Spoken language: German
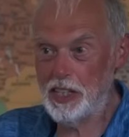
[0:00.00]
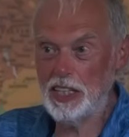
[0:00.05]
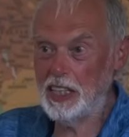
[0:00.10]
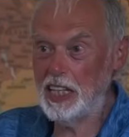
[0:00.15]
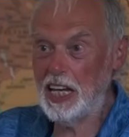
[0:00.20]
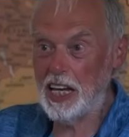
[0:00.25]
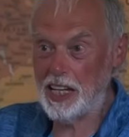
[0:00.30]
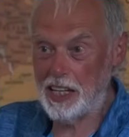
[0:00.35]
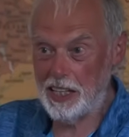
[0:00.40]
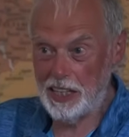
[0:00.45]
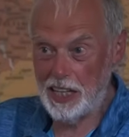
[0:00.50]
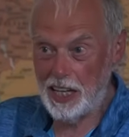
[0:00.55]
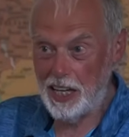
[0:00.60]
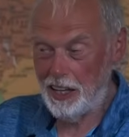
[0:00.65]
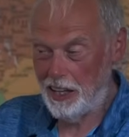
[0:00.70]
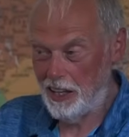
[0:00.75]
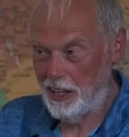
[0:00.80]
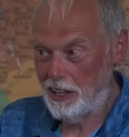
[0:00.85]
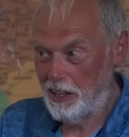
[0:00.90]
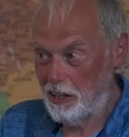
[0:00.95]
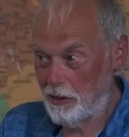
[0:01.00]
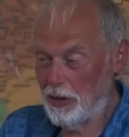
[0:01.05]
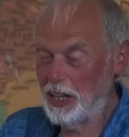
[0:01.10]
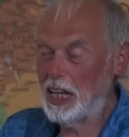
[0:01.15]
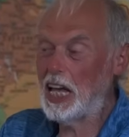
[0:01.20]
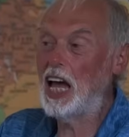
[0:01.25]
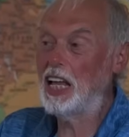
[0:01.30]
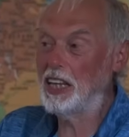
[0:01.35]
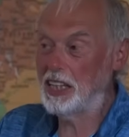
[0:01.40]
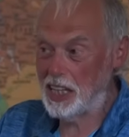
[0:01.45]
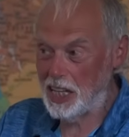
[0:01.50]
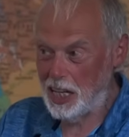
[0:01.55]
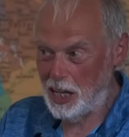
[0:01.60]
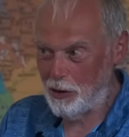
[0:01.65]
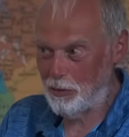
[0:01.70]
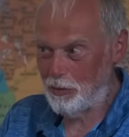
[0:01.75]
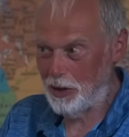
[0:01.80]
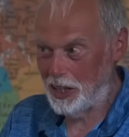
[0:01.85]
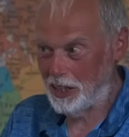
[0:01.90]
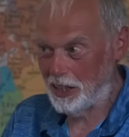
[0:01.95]
nicht Hektar,
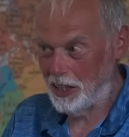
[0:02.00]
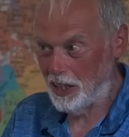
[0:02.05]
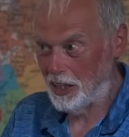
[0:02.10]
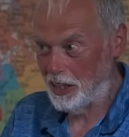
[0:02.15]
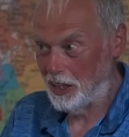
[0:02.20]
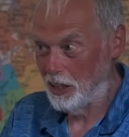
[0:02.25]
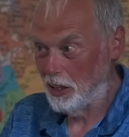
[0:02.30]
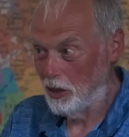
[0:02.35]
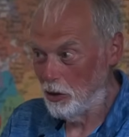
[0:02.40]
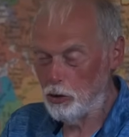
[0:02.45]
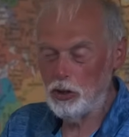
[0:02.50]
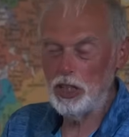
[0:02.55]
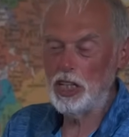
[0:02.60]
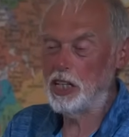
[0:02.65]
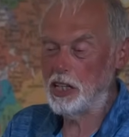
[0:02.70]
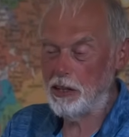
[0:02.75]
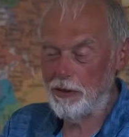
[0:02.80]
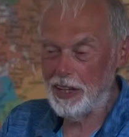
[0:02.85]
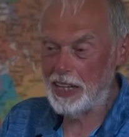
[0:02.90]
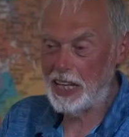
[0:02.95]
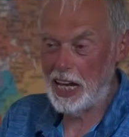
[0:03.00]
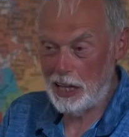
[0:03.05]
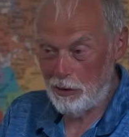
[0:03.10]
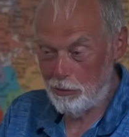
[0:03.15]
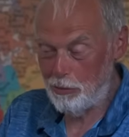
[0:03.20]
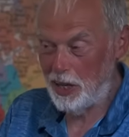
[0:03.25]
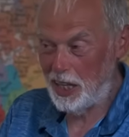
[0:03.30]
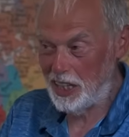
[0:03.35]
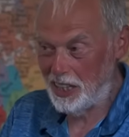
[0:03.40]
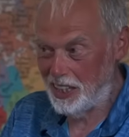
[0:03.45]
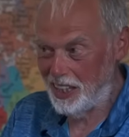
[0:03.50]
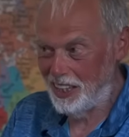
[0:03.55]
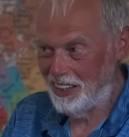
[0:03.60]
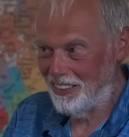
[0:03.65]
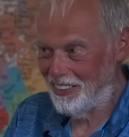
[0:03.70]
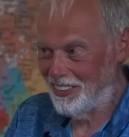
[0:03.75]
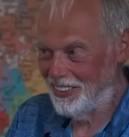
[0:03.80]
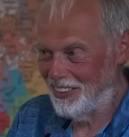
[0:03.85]
Quadratkilometer und nicht Quadratmeter,